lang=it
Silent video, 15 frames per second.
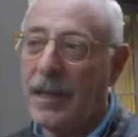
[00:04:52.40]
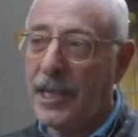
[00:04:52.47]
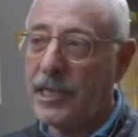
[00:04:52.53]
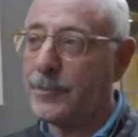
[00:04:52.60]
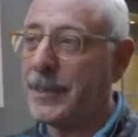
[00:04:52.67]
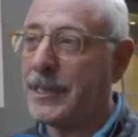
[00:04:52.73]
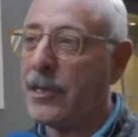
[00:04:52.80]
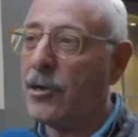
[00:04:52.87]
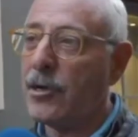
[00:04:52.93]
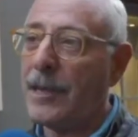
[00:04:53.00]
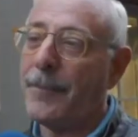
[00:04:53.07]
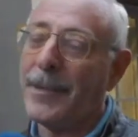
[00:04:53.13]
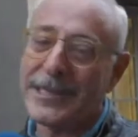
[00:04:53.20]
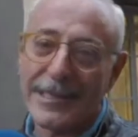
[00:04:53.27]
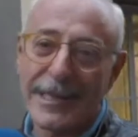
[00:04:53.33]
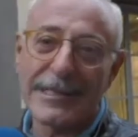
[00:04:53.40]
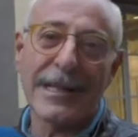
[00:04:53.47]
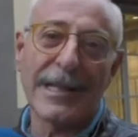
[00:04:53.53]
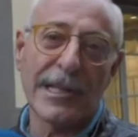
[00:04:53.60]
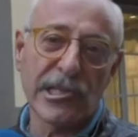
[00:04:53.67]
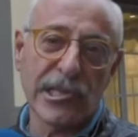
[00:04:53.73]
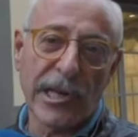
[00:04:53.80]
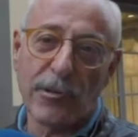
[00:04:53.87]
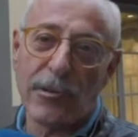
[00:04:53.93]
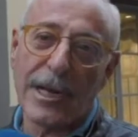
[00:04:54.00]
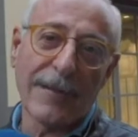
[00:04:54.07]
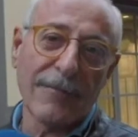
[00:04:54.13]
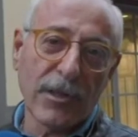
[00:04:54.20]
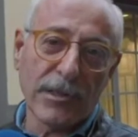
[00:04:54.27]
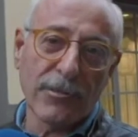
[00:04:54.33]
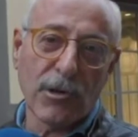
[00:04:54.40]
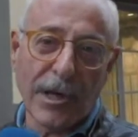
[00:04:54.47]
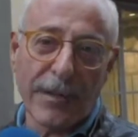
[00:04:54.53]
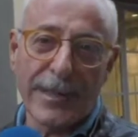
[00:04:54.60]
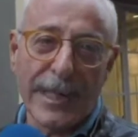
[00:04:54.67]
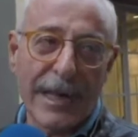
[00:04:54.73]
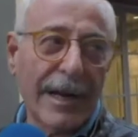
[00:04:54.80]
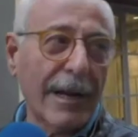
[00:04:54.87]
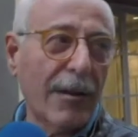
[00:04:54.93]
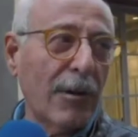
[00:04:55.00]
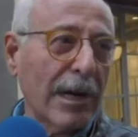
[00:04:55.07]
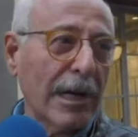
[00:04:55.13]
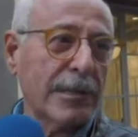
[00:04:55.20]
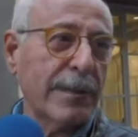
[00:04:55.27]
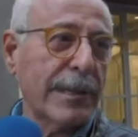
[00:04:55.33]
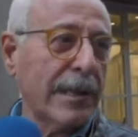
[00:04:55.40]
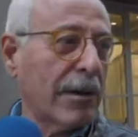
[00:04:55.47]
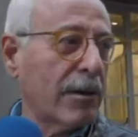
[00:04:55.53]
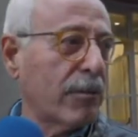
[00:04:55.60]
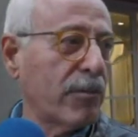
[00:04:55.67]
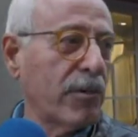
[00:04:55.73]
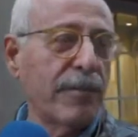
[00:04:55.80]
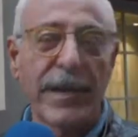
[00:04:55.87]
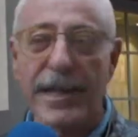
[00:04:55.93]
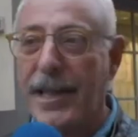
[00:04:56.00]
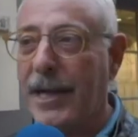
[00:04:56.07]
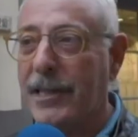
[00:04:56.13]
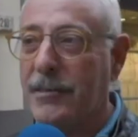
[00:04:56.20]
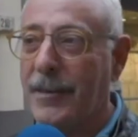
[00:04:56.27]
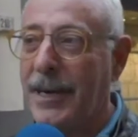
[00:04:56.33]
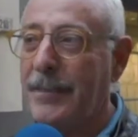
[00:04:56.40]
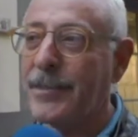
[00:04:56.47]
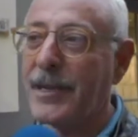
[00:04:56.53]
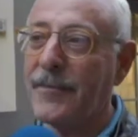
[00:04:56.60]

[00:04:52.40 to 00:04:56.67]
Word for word: Eh, spettacoli abbastanza leggeri, qualche volta può capitare anche qualche spettacolo più impegnato, ma